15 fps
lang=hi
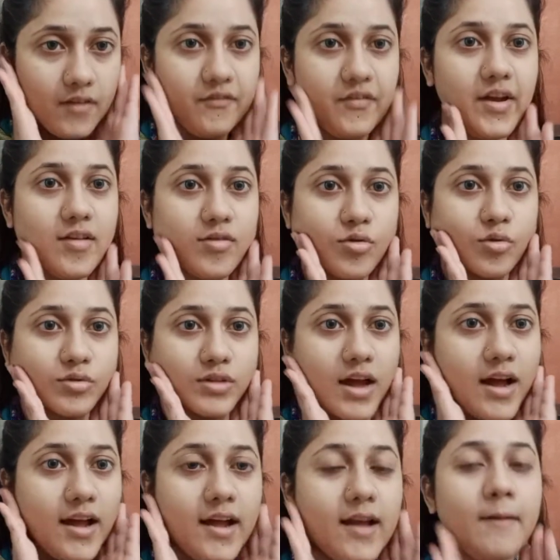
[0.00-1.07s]
फेस दुखता
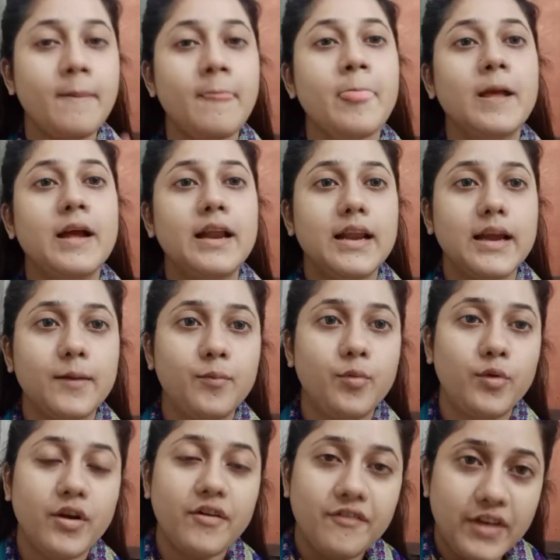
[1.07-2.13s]
है लेकिन
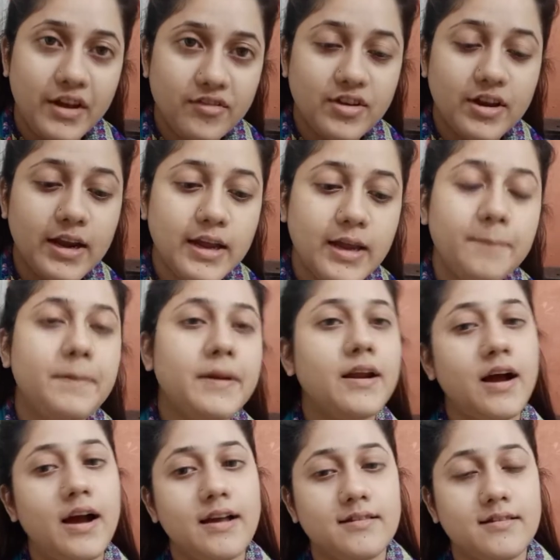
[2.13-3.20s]
पूरा वीक चलेगी फिर
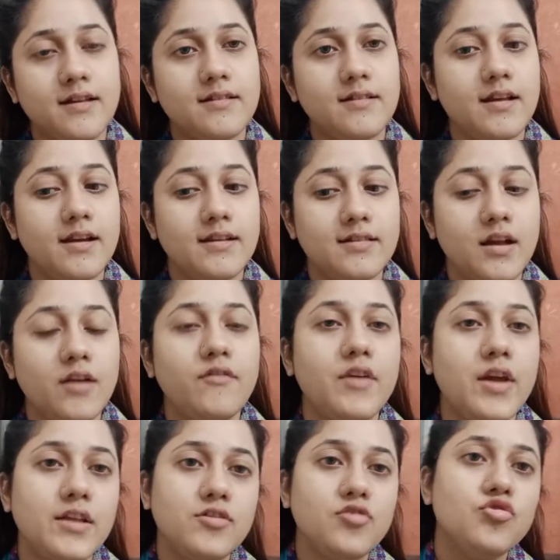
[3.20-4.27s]
आहिस्ता से आहिस्ता
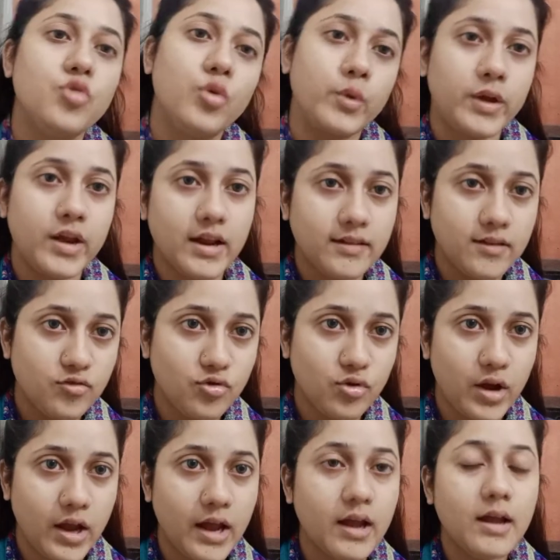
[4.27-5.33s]
एक दिन छोड़ के एक दिन जो
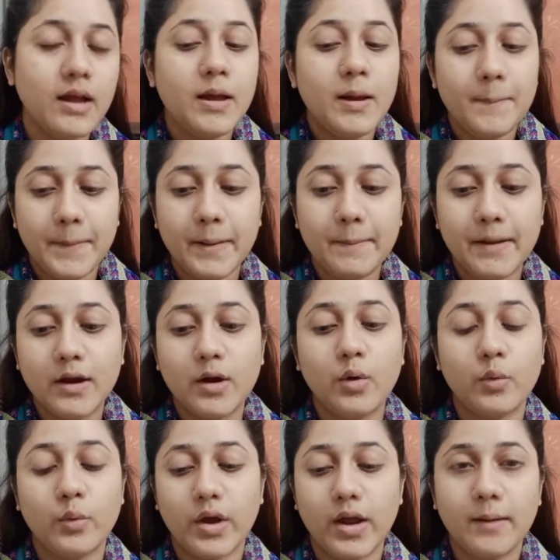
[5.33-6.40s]
है फिर मैं
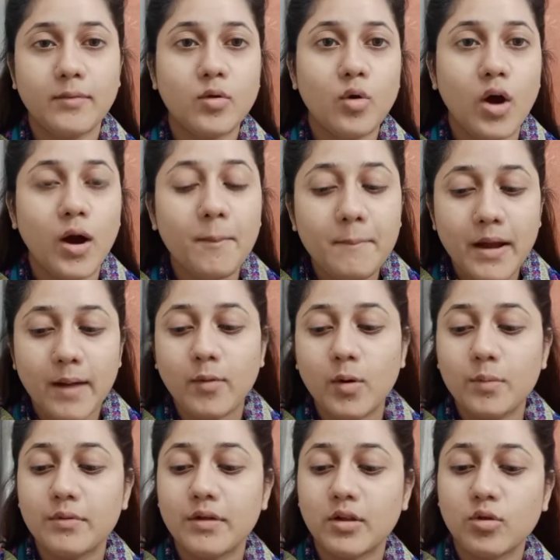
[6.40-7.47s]
करूँगी तो अब मैं
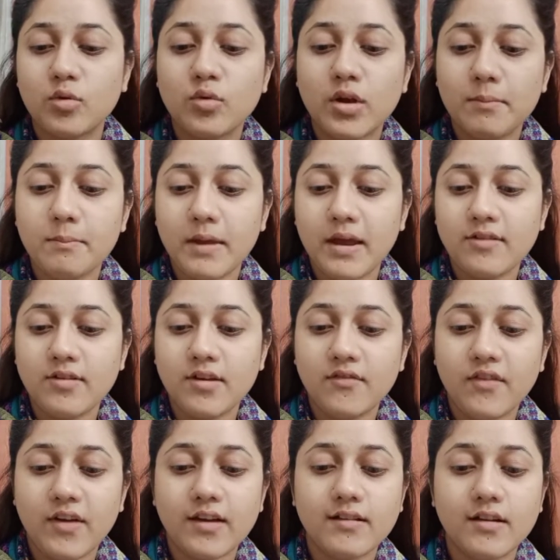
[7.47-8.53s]
आपको बताती हूँ कि मेरी
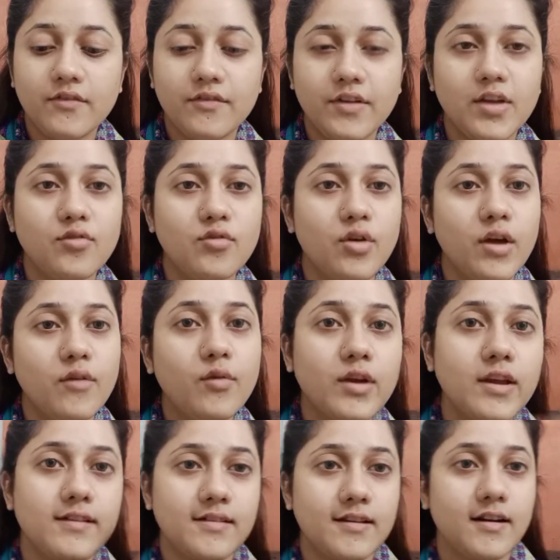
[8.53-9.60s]
फेस लिफ्टिंग जो है वो
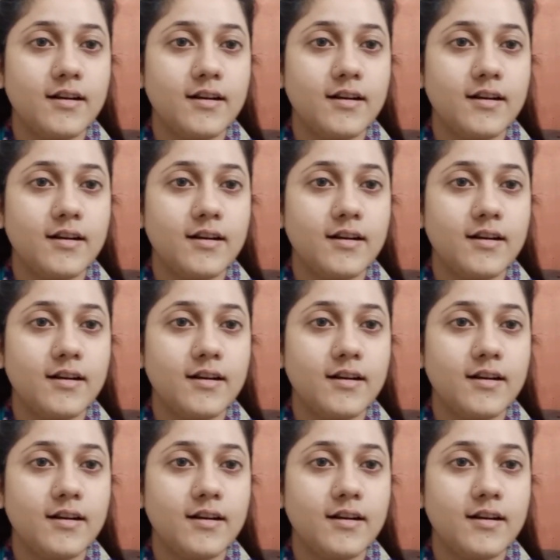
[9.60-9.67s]
किस तरह